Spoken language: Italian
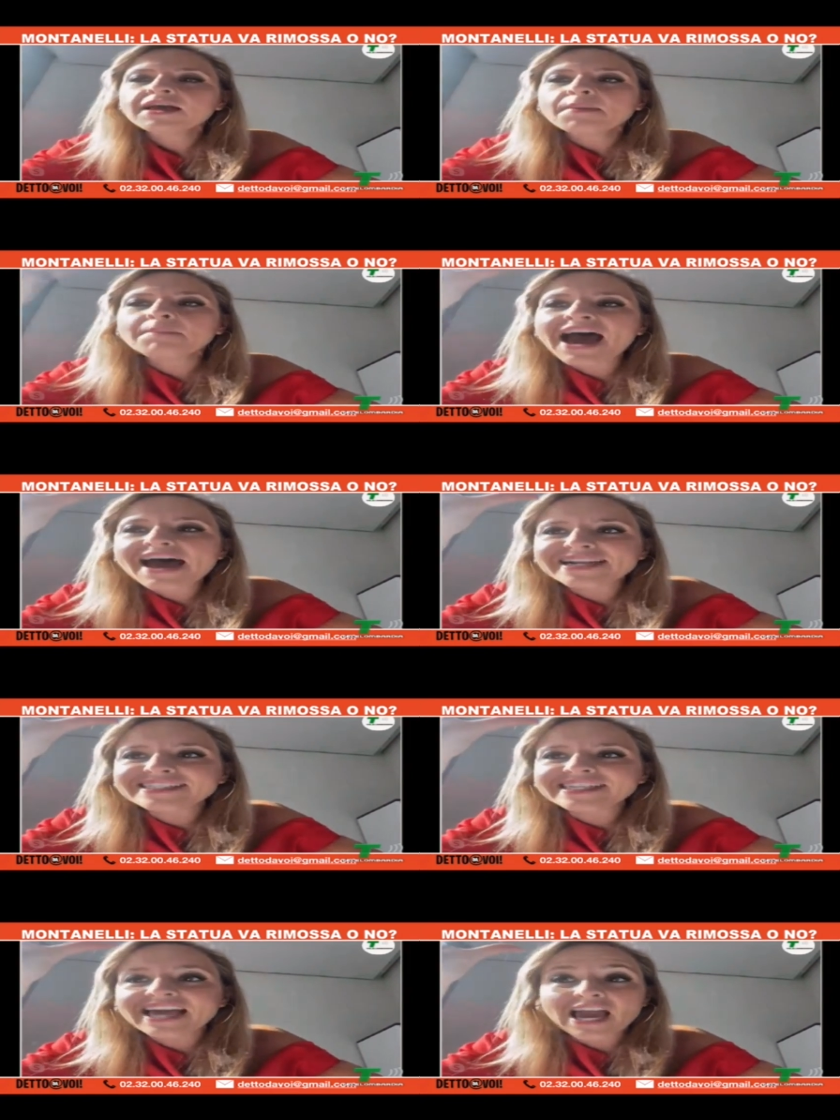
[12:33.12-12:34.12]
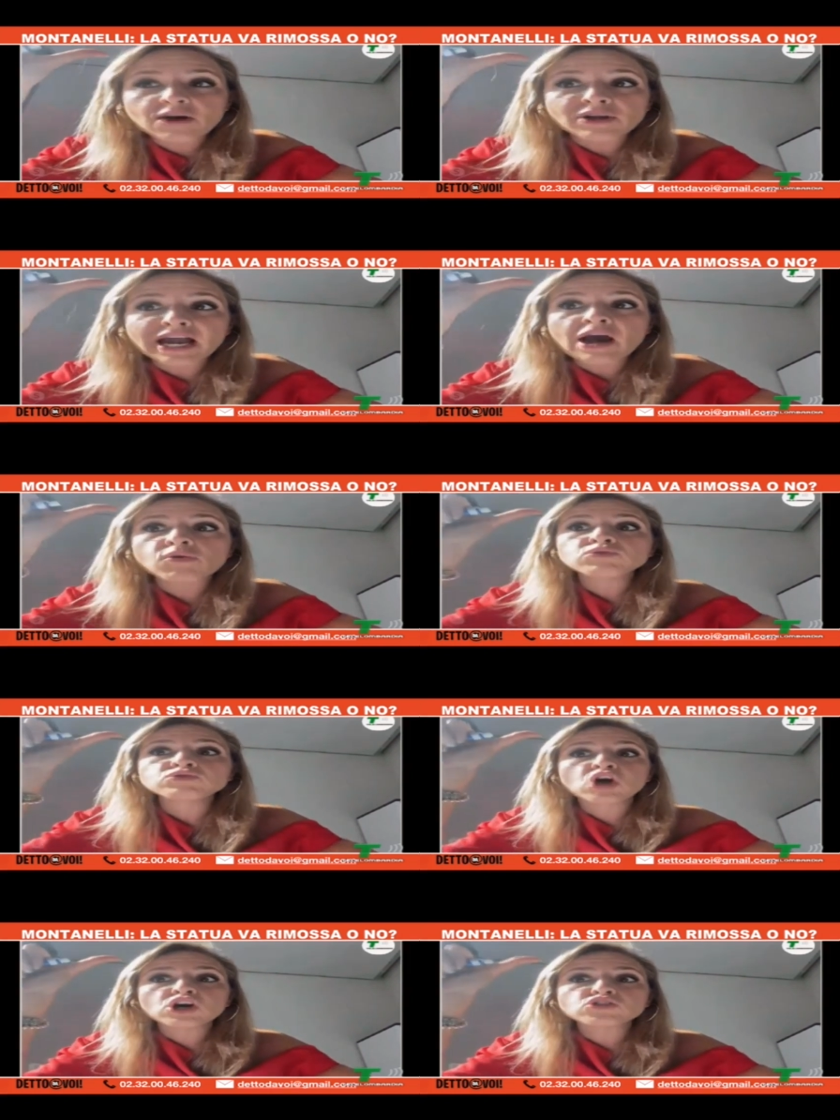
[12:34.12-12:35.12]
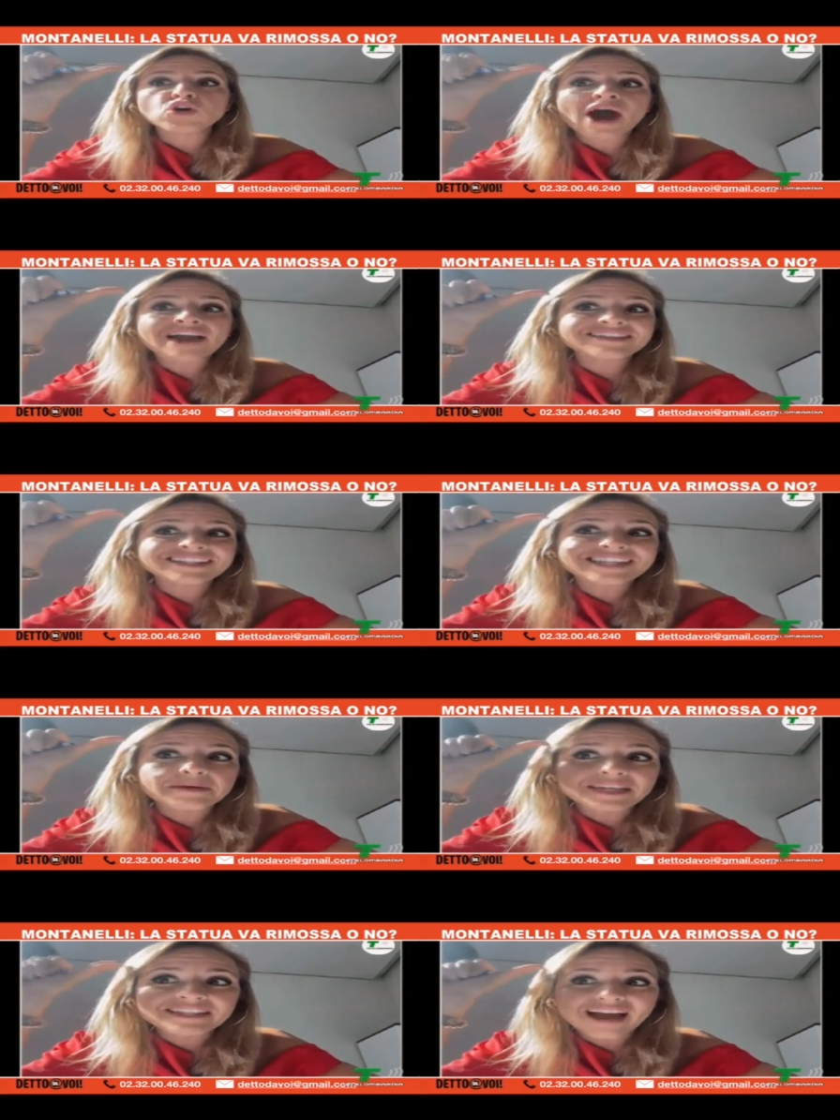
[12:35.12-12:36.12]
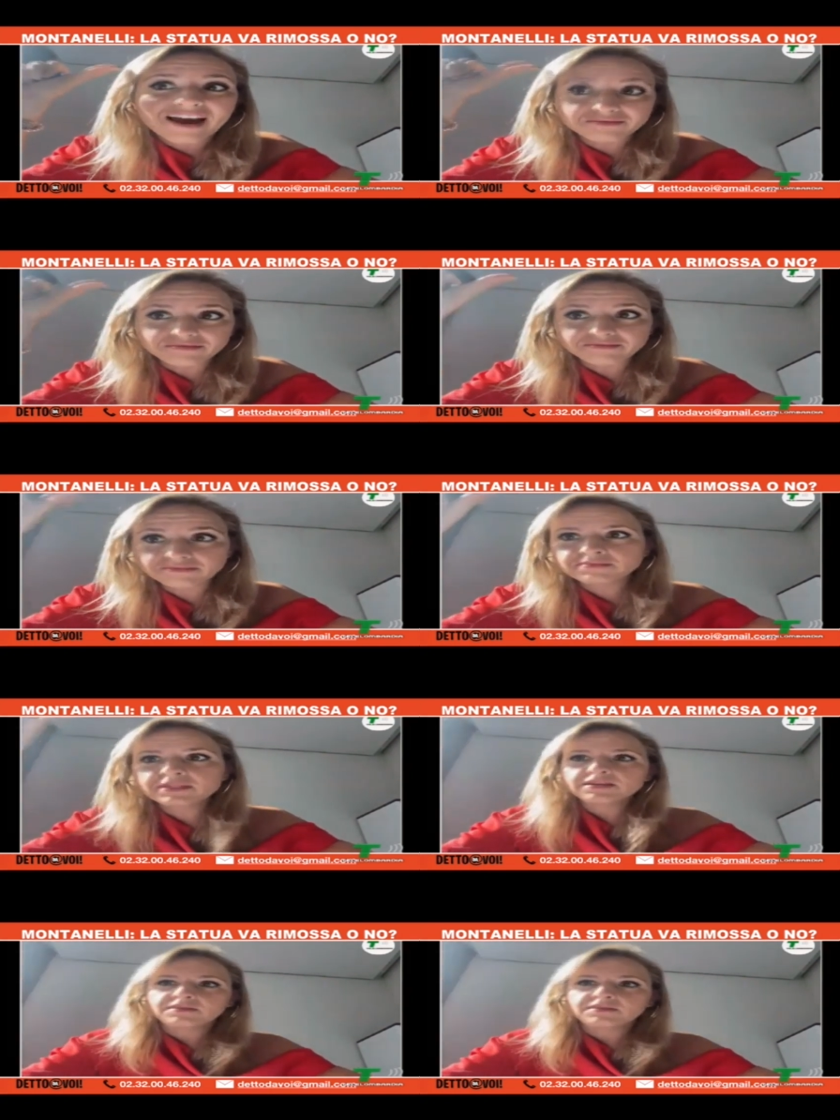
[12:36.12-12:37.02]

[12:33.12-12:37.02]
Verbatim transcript: Marx era un noto antisemita. Mh? Hm?